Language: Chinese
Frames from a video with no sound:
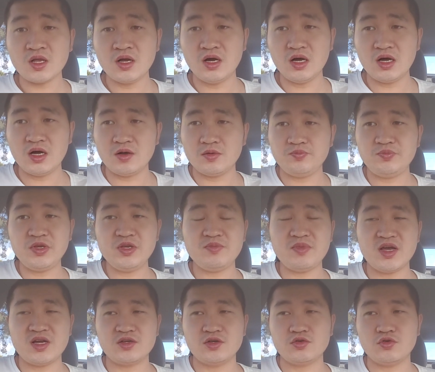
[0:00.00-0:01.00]
呃，避
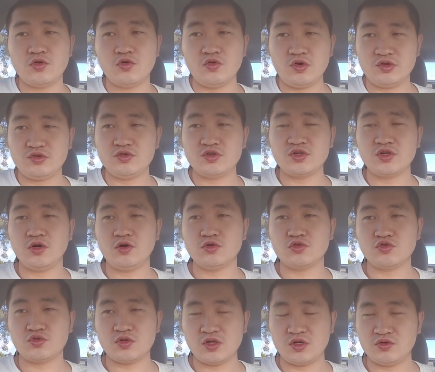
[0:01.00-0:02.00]
免这种回去之后
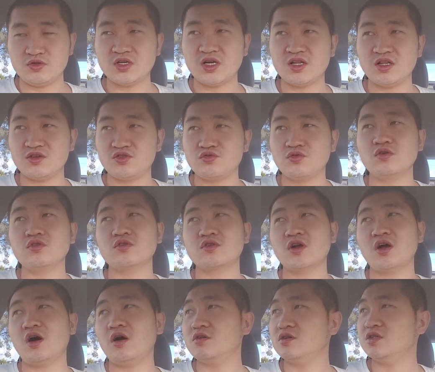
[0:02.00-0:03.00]
留下的所有都是
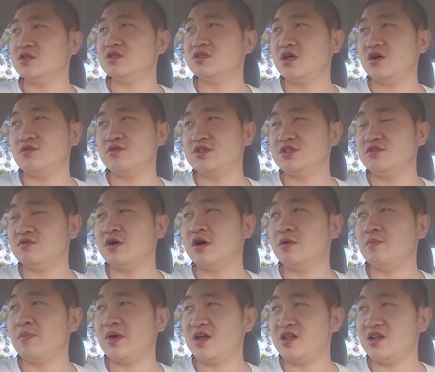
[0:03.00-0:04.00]
好印象。我希望
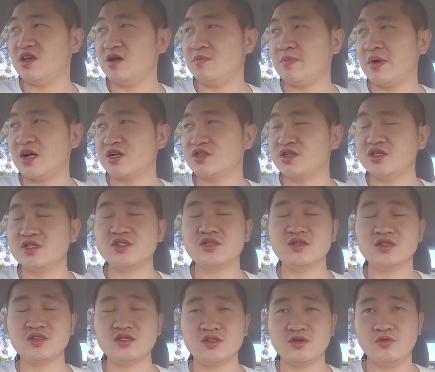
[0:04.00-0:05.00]
每天把真实
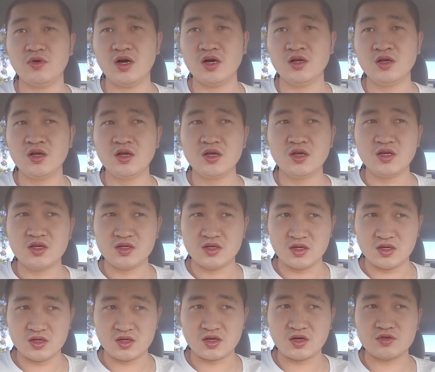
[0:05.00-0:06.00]
的情况
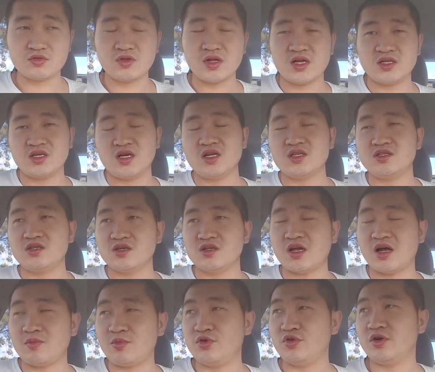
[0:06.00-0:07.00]
啊告诉大家。其实
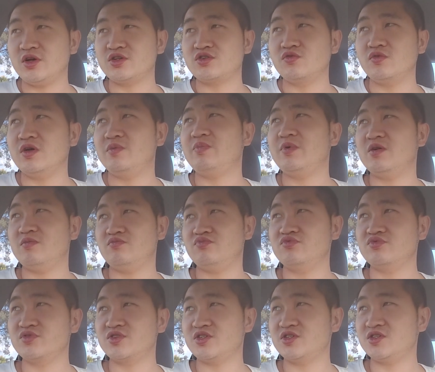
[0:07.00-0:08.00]
WHV 并
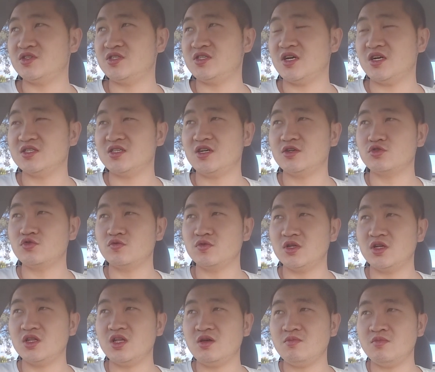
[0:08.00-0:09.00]
不是想象中
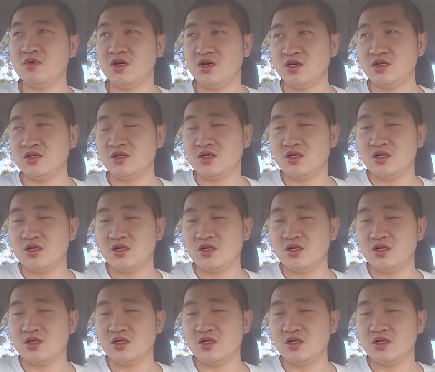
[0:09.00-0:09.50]
的那么